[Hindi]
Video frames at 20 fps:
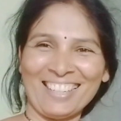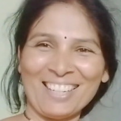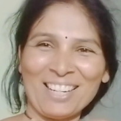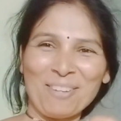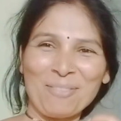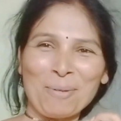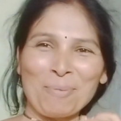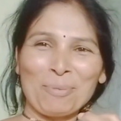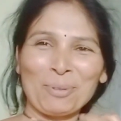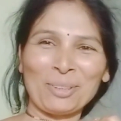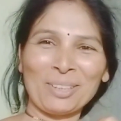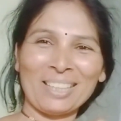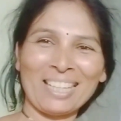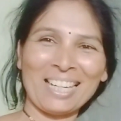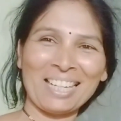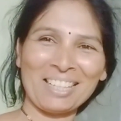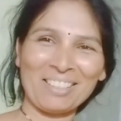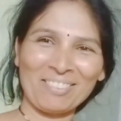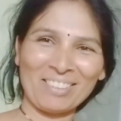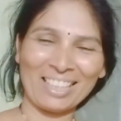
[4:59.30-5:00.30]
अभी हम लोग ने
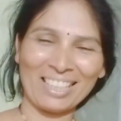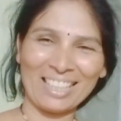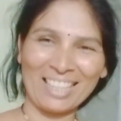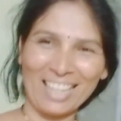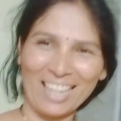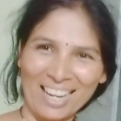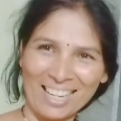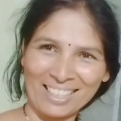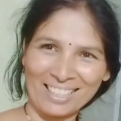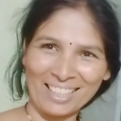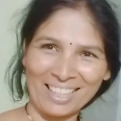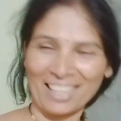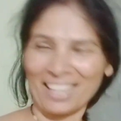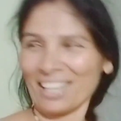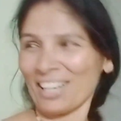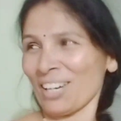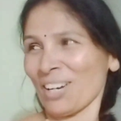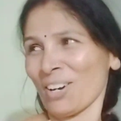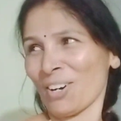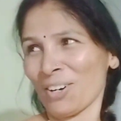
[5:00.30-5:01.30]
खाना वगैरह खा लिया
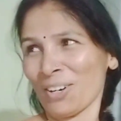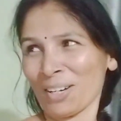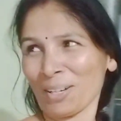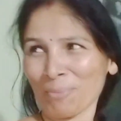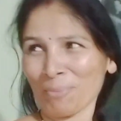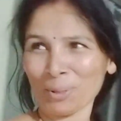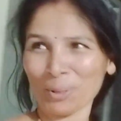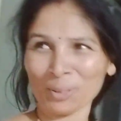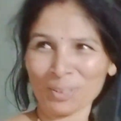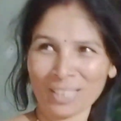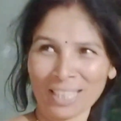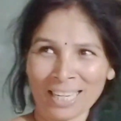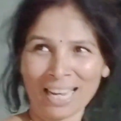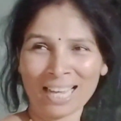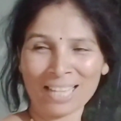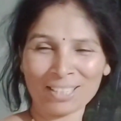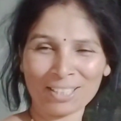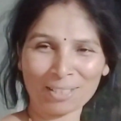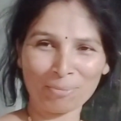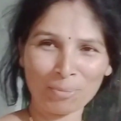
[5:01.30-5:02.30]
है और हम लोगों ने
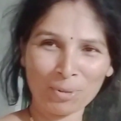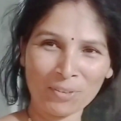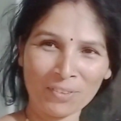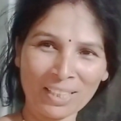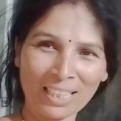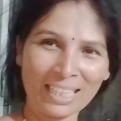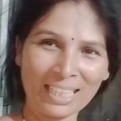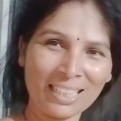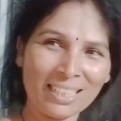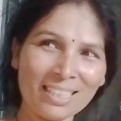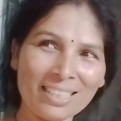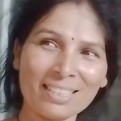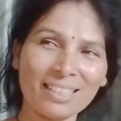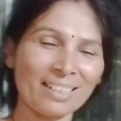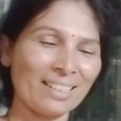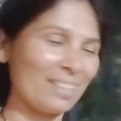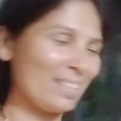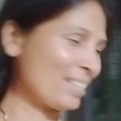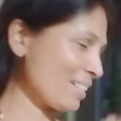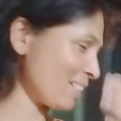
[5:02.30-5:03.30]
आज एक मूवी देखी
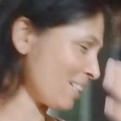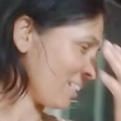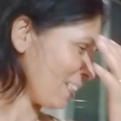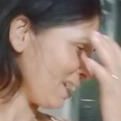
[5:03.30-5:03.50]
सर्कस